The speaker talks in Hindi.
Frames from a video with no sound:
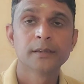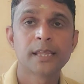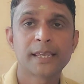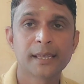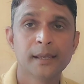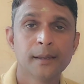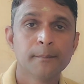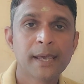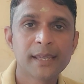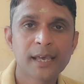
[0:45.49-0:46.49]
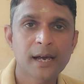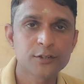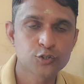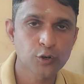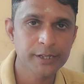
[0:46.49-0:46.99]
देखिए मैं ये
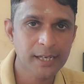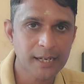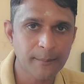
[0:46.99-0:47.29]
जो ये